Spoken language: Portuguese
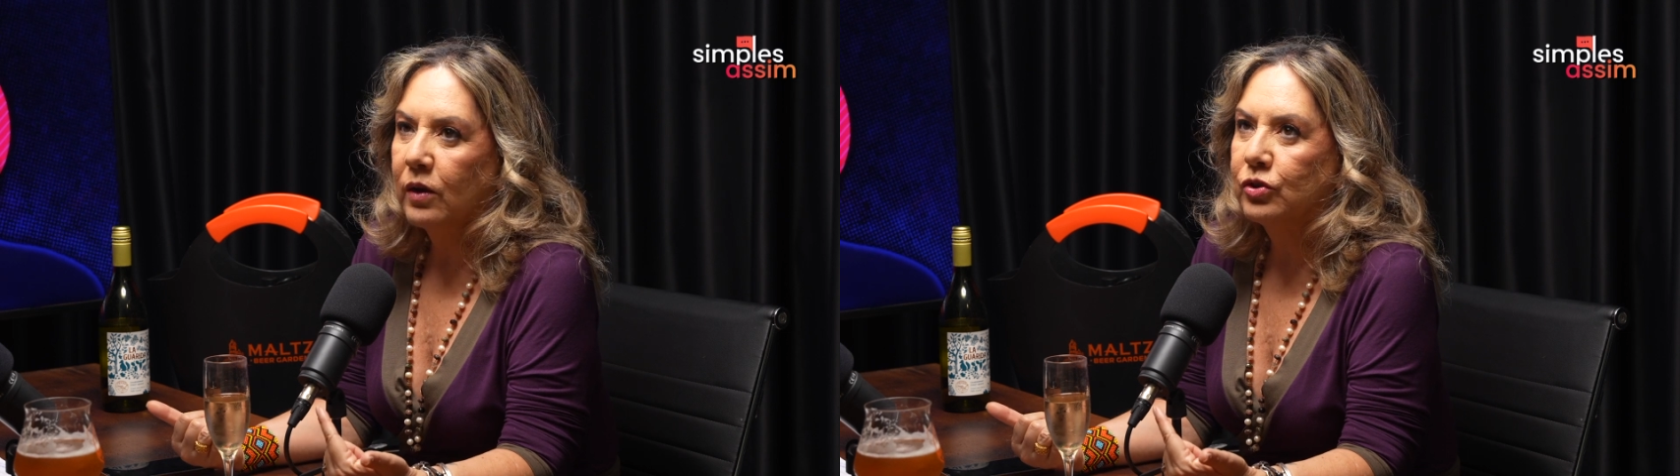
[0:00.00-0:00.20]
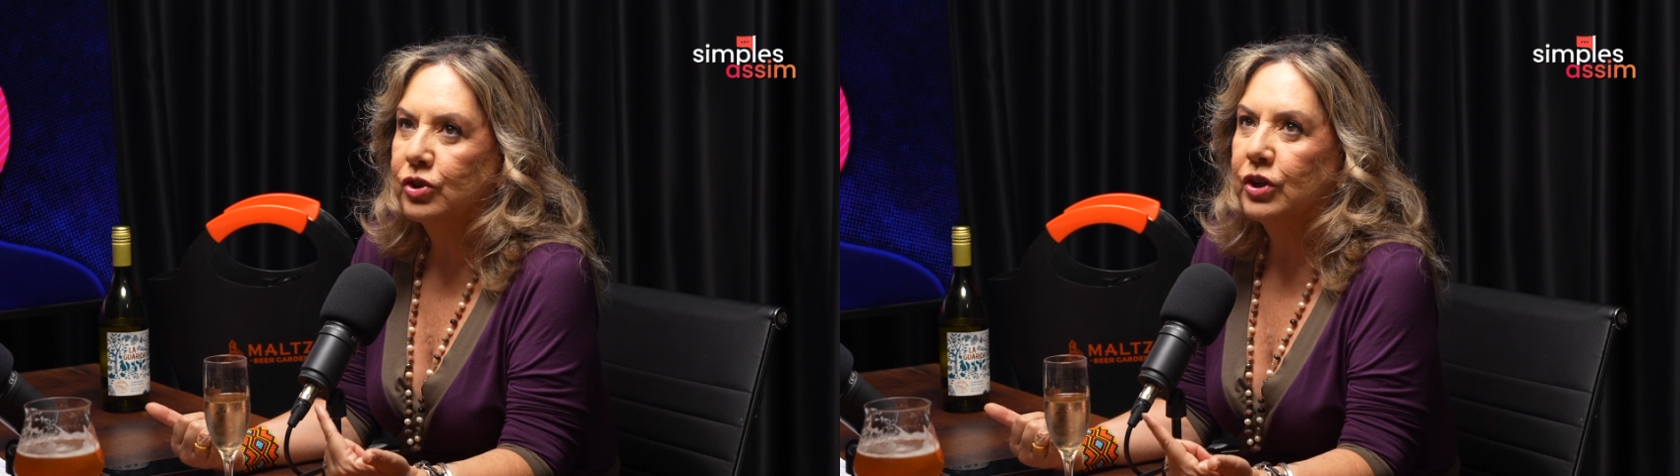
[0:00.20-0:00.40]

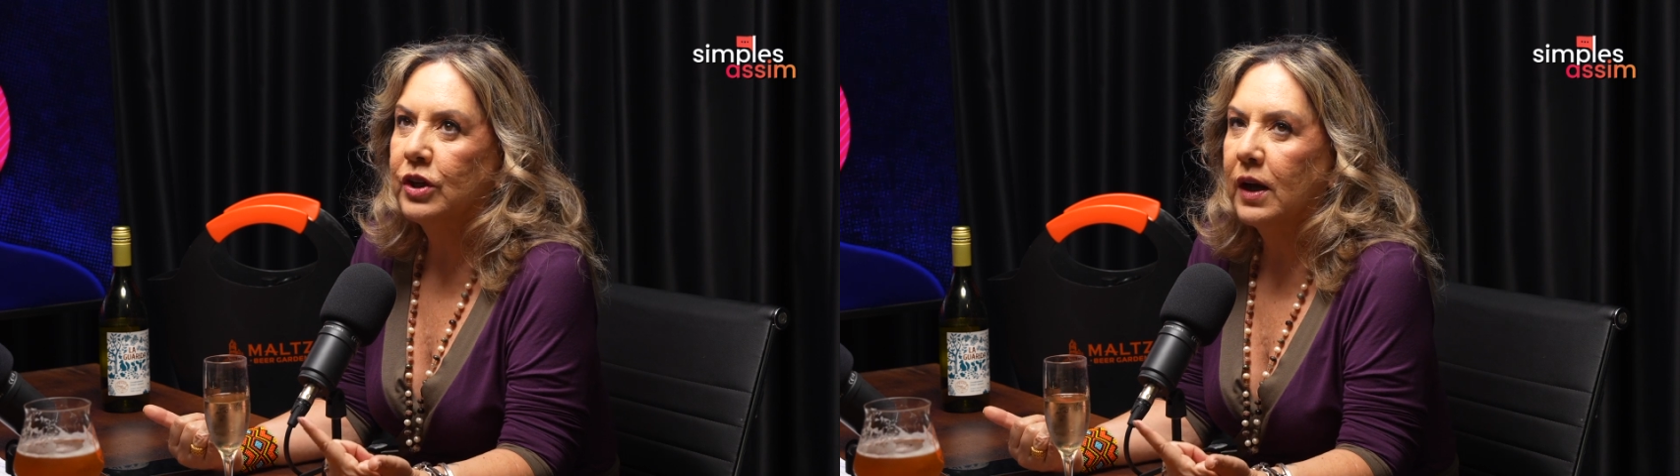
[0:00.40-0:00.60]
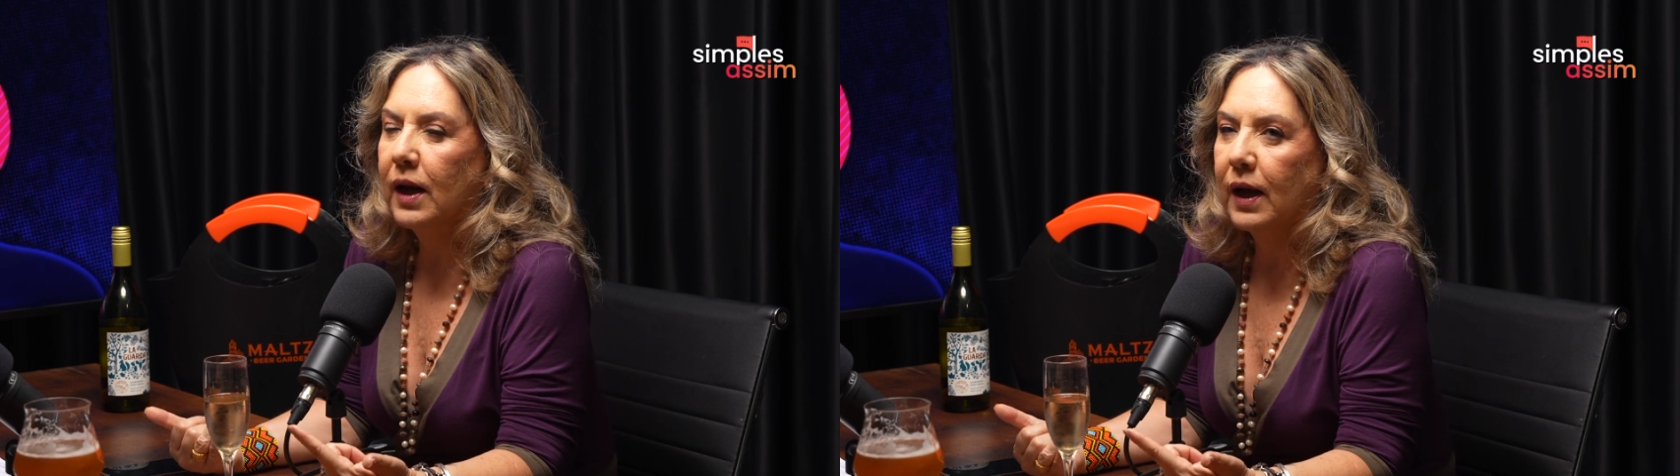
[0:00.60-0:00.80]
Eu
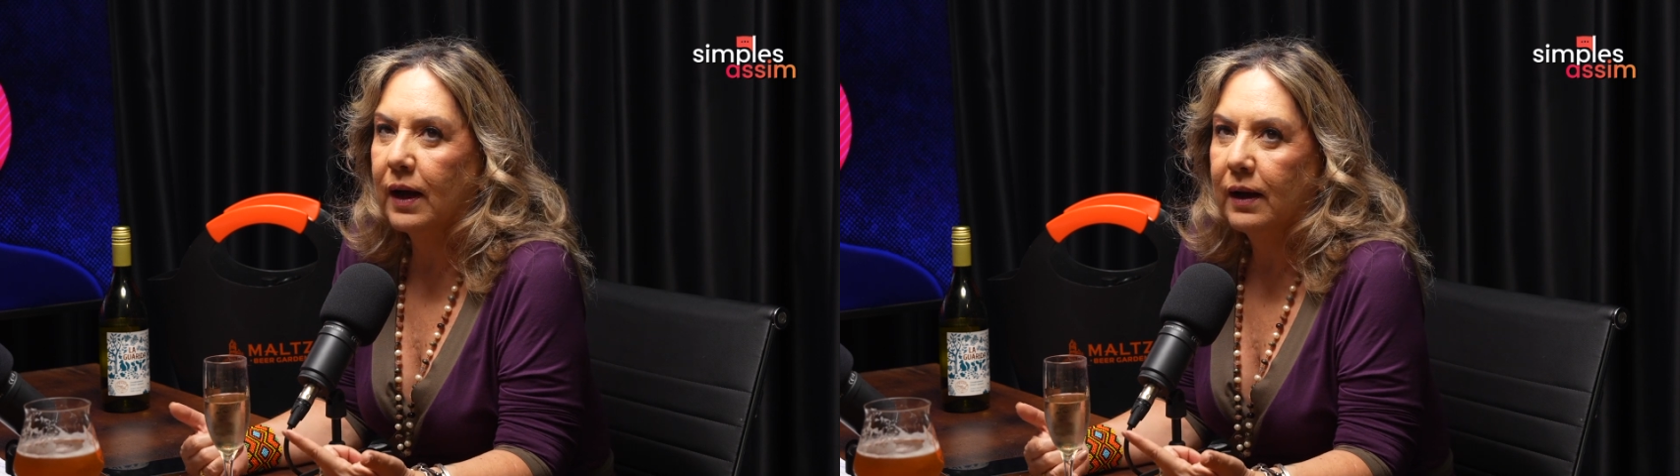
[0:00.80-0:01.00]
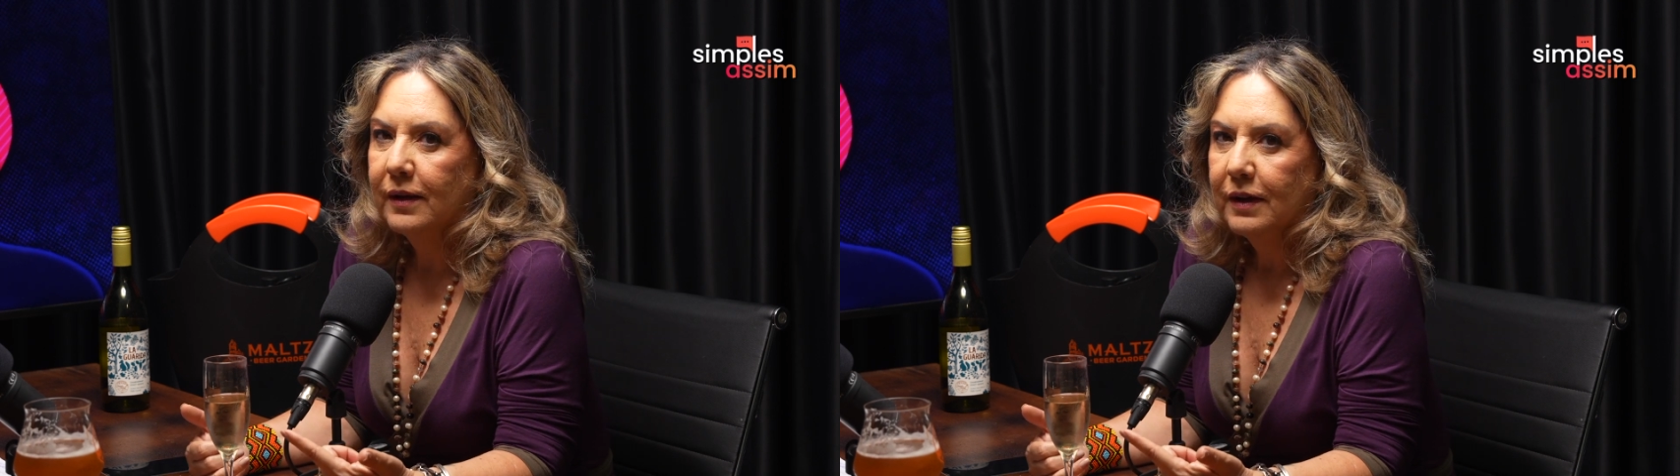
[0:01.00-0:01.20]

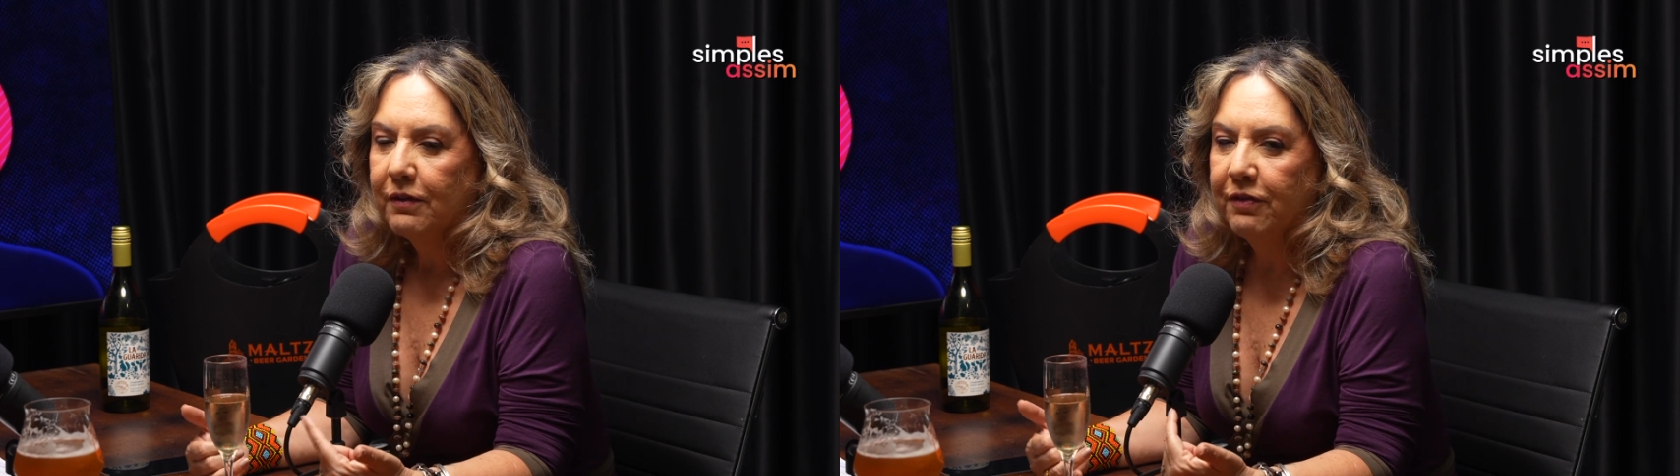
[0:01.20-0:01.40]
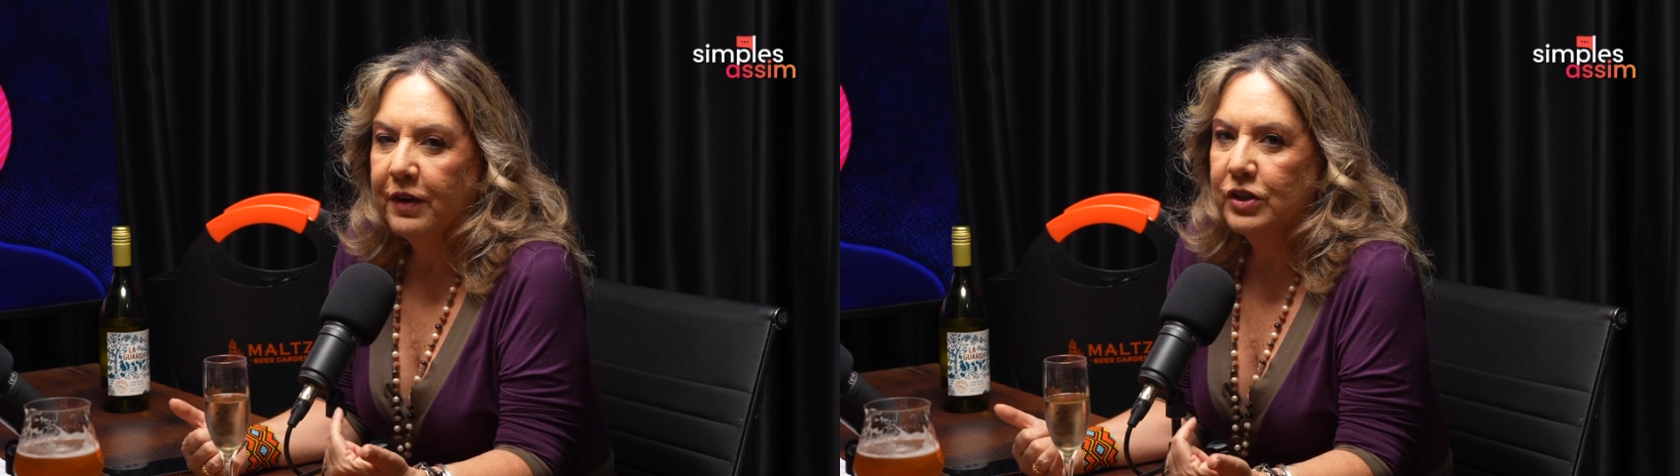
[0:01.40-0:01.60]
tinha
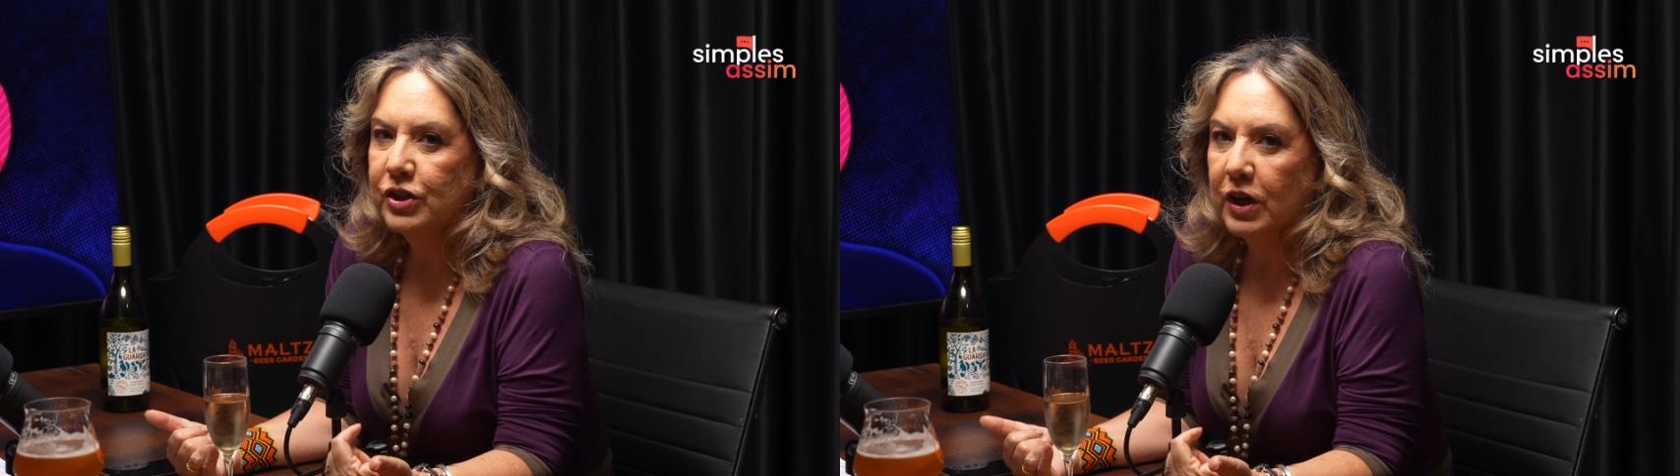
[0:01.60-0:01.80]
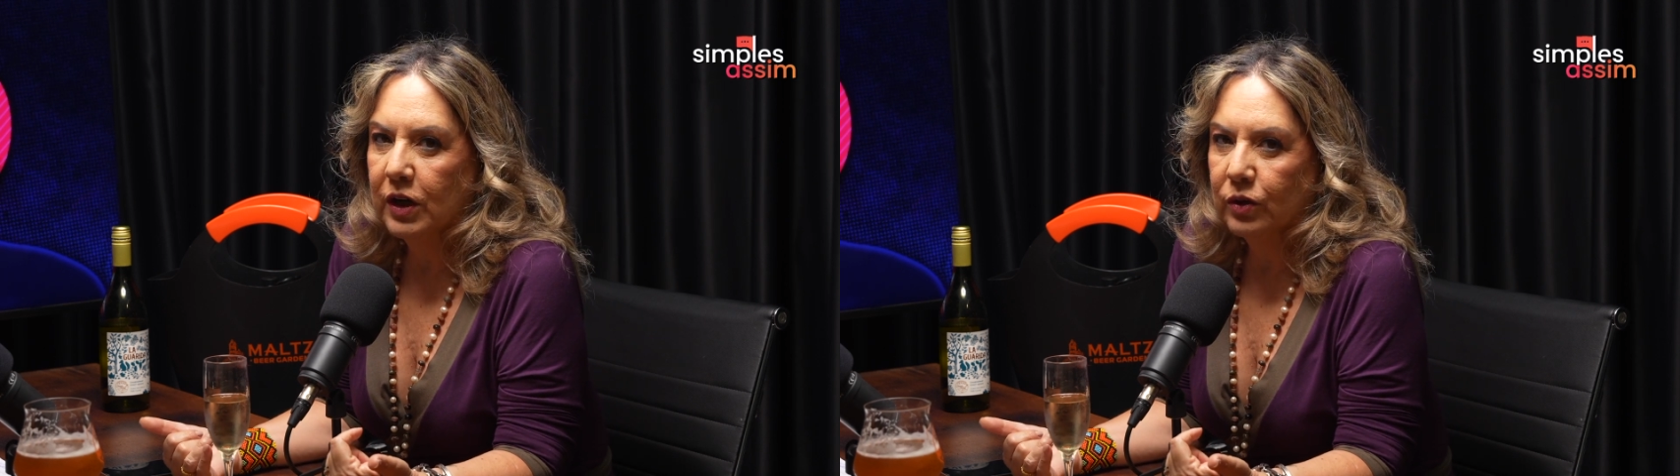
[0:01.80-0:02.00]

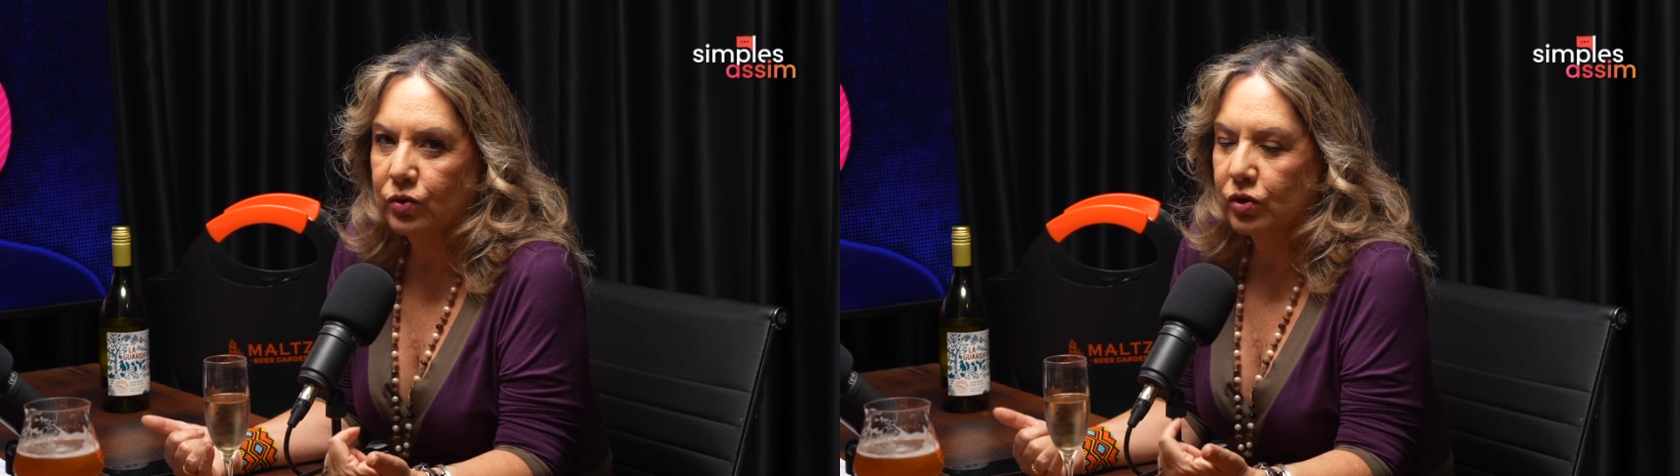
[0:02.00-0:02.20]
20 anos,